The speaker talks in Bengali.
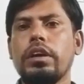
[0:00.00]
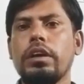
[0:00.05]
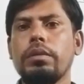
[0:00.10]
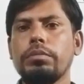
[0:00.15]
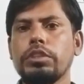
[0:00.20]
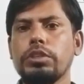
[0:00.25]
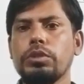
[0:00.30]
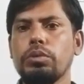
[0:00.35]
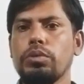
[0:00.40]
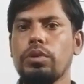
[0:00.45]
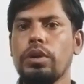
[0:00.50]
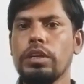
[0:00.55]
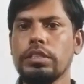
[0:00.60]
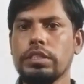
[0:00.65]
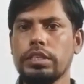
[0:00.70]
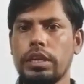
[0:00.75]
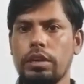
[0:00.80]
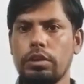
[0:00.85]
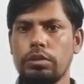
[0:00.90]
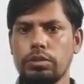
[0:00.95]
আমি শুধু
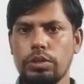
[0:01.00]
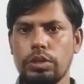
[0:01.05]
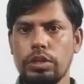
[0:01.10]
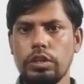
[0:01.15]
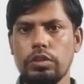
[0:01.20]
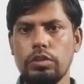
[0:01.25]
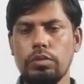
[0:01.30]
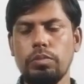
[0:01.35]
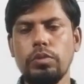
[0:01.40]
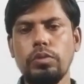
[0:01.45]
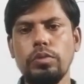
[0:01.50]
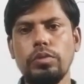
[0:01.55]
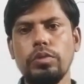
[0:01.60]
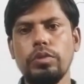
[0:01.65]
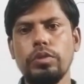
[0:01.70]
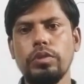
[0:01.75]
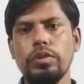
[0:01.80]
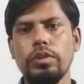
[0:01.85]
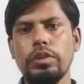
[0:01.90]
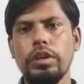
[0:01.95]
আজকে আলোচনা করব
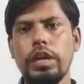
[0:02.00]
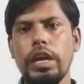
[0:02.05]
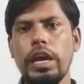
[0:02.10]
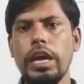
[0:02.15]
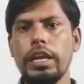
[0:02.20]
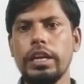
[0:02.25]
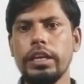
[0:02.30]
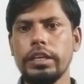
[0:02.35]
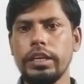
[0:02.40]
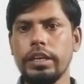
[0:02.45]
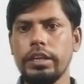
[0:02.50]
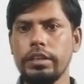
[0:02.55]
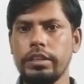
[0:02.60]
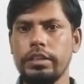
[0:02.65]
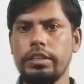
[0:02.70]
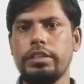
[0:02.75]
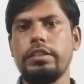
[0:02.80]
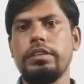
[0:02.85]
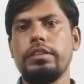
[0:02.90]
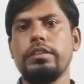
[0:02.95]
অ্যালকেন
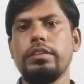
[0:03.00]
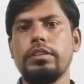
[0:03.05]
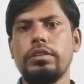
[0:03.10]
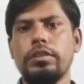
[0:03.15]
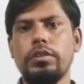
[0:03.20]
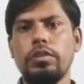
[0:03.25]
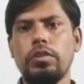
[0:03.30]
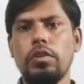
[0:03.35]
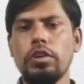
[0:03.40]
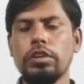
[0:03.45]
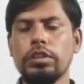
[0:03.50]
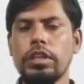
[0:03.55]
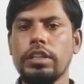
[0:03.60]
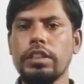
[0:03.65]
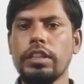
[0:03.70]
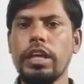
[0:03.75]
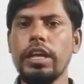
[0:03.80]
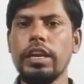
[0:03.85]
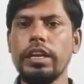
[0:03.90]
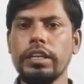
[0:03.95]
নিয়ে অর্থাৎ
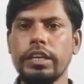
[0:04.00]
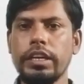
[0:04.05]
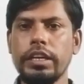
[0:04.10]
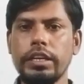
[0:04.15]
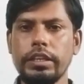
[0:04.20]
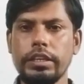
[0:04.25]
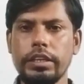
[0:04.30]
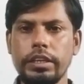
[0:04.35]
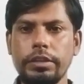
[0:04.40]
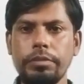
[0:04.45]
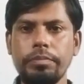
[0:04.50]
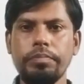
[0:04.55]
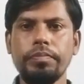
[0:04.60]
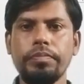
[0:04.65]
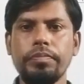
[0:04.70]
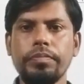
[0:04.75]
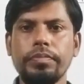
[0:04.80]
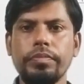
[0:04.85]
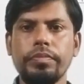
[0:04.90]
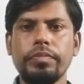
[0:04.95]
অ্যালকেন কি
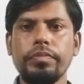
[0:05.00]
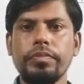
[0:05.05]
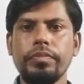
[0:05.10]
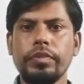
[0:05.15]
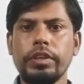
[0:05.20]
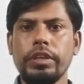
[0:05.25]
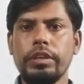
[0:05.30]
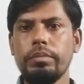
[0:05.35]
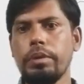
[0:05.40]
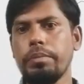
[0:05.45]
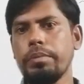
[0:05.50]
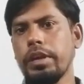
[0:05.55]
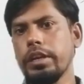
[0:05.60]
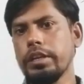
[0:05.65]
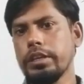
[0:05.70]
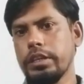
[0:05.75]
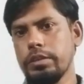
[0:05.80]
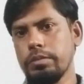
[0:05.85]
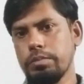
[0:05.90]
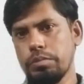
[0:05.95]
কীভাবে
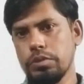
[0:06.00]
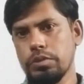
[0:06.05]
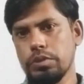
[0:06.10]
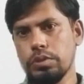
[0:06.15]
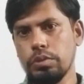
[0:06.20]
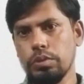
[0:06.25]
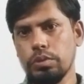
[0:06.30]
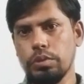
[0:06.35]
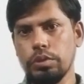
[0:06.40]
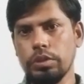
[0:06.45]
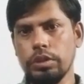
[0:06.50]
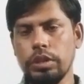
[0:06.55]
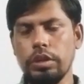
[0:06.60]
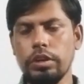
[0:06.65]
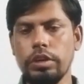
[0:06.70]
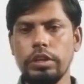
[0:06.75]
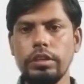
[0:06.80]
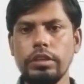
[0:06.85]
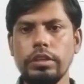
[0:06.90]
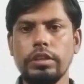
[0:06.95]
অ্যালকেন প্রস্তুত করতে
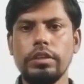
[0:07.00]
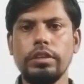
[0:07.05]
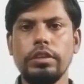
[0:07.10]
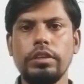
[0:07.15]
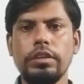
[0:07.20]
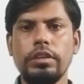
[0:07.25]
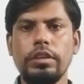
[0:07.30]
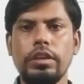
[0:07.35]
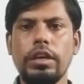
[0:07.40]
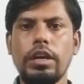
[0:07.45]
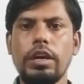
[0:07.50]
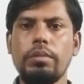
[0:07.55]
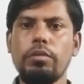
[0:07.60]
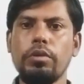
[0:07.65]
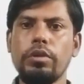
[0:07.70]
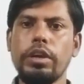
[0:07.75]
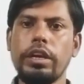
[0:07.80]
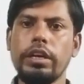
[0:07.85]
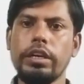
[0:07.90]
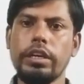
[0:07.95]
হয় এবং
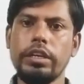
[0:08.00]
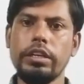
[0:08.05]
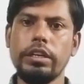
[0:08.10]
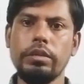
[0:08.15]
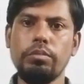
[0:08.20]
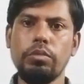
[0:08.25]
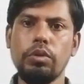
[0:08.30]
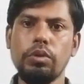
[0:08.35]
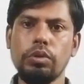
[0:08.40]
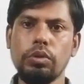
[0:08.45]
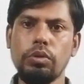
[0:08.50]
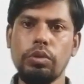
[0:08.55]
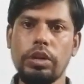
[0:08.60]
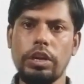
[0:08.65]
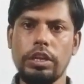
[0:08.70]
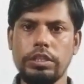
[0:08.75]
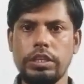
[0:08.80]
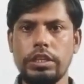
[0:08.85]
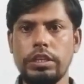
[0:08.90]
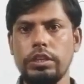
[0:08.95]
অ্যালকেনের ভৌত ও
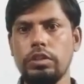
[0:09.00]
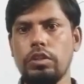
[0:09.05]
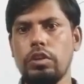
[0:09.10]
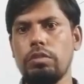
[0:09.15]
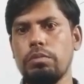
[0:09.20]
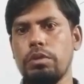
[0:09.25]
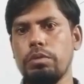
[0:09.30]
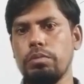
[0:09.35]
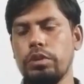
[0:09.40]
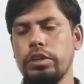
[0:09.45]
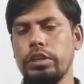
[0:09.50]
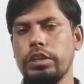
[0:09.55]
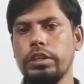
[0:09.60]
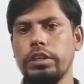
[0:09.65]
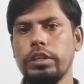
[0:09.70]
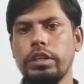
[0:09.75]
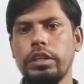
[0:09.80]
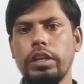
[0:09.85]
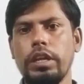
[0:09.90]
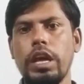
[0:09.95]
রাসায়নিক ধর্মাবলী
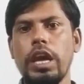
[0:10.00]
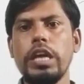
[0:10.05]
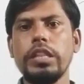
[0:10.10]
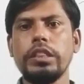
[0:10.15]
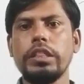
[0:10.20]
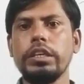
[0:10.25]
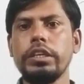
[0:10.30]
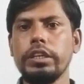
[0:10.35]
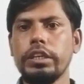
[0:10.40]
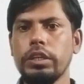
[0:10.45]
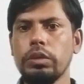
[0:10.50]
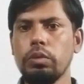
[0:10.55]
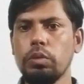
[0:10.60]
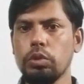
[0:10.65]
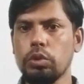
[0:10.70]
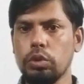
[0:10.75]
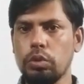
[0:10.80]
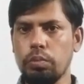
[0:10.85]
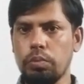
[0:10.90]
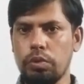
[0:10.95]
এই তিনটি
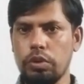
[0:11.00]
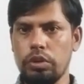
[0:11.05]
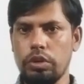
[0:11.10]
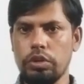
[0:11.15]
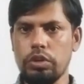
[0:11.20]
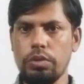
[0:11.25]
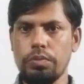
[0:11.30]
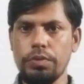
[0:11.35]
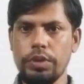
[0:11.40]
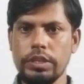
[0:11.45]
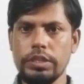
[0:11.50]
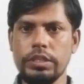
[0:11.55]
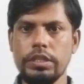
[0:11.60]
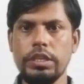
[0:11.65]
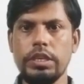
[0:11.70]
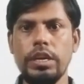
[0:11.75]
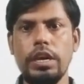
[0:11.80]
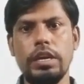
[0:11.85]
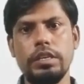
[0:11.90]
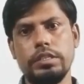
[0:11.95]
গুরুত্বপূর্ণ টপিক্স
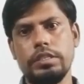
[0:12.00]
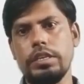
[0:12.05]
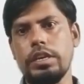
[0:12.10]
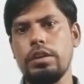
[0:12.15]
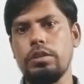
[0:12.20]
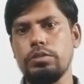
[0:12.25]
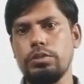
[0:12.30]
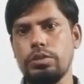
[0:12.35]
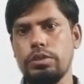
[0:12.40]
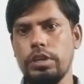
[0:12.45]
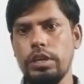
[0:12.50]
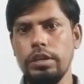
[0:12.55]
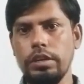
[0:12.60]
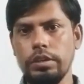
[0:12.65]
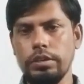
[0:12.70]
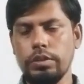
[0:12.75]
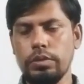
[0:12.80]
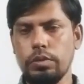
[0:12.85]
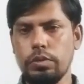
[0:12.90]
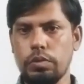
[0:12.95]
নিয়ে আজকে আলোচনা
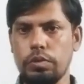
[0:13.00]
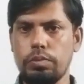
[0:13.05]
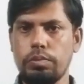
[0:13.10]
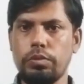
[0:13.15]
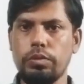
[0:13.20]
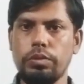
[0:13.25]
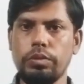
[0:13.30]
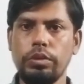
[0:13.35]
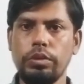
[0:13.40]
করব